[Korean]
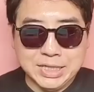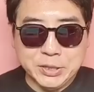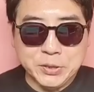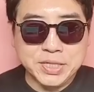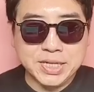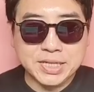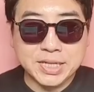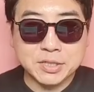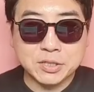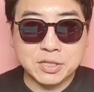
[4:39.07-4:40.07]
여기에
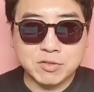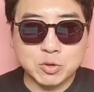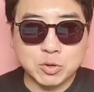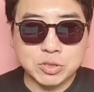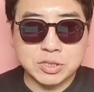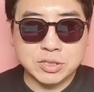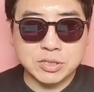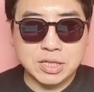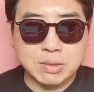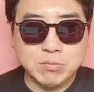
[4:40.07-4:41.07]
대해서 TV조선
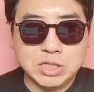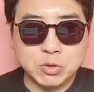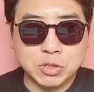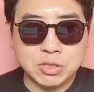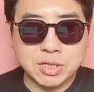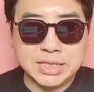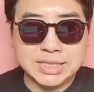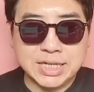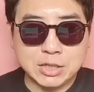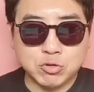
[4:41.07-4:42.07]
측은 임직원들의
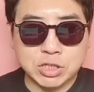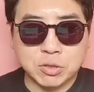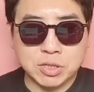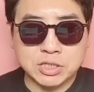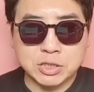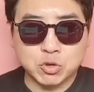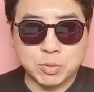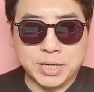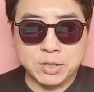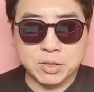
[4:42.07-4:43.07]
이상 주식거래 징후를
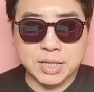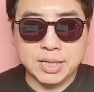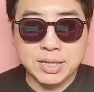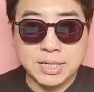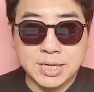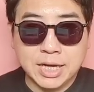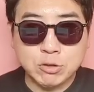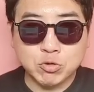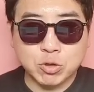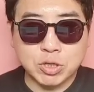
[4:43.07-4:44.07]
발견한
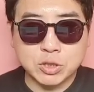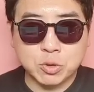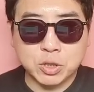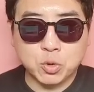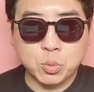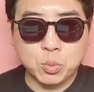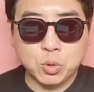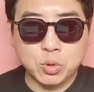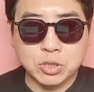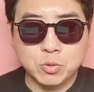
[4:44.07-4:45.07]
한국거래소의
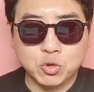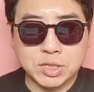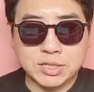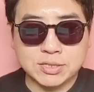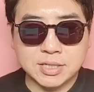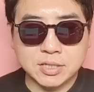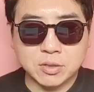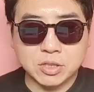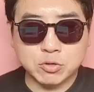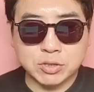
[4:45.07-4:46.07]
통보로 금융위
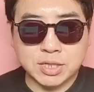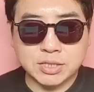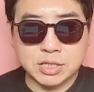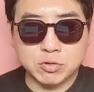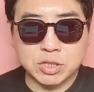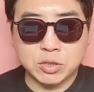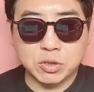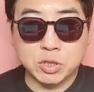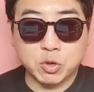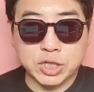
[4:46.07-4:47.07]
특사경위 수사에 착수한
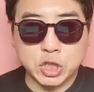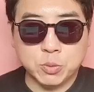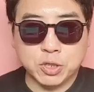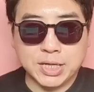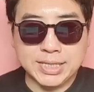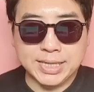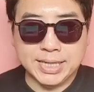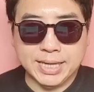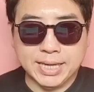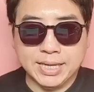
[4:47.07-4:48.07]
건이라고 이렇게 설명을
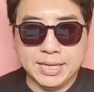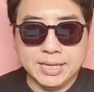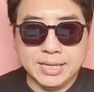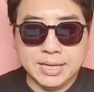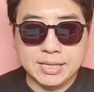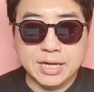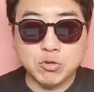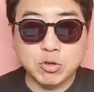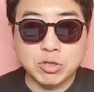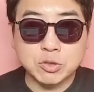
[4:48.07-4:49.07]
하는데 아니
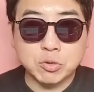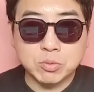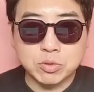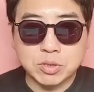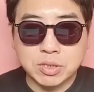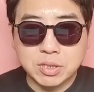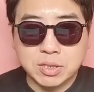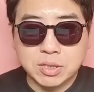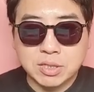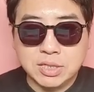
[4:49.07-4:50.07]
한국거래소가 무슨
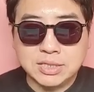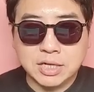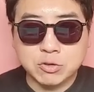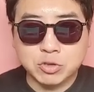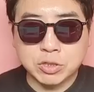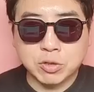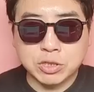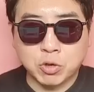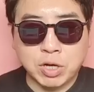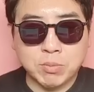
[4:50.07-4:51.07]
이상 주식거래
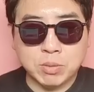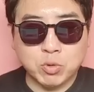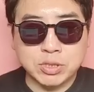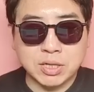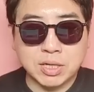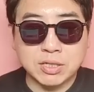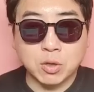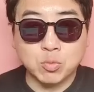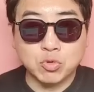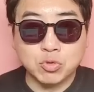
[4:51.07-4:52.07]
정황만 포착하는
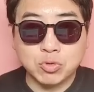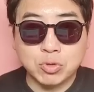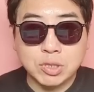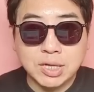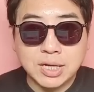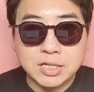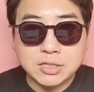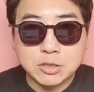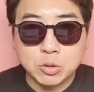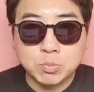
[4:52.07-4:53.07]
업무
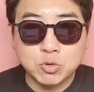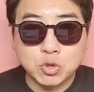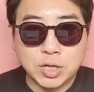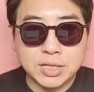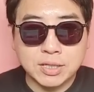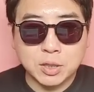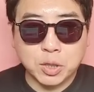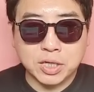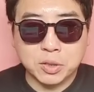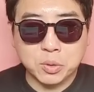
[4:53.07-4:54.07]
전문으로 하는데도
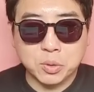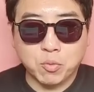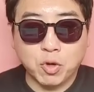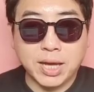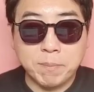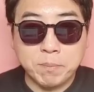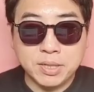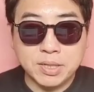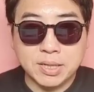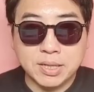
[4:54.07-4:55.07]
아니고 왜
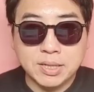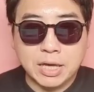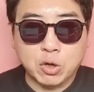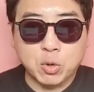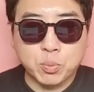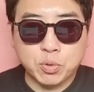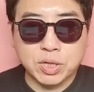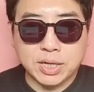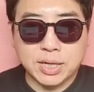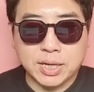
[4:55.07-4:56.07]
하필
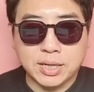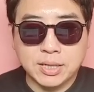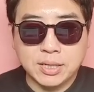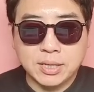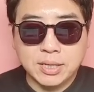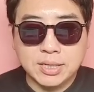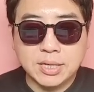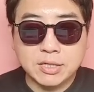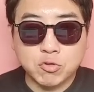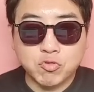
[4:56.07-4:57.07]
에코프로인가 이게
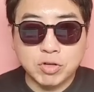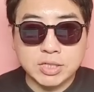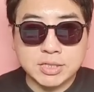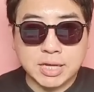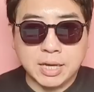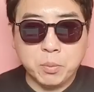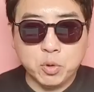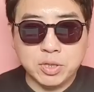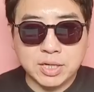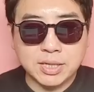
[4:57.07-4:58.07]
이제 누가
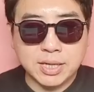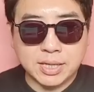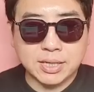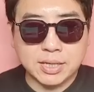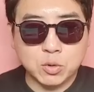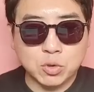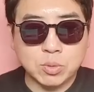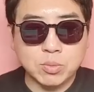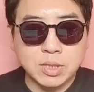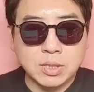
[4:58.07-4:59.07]
제보를 한 게 아닌가 또
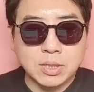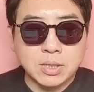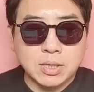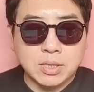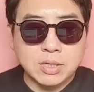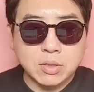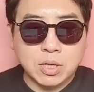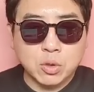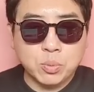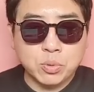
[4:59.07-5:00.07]
그럼 이거
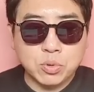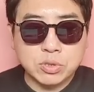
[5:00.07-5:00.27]
에코프로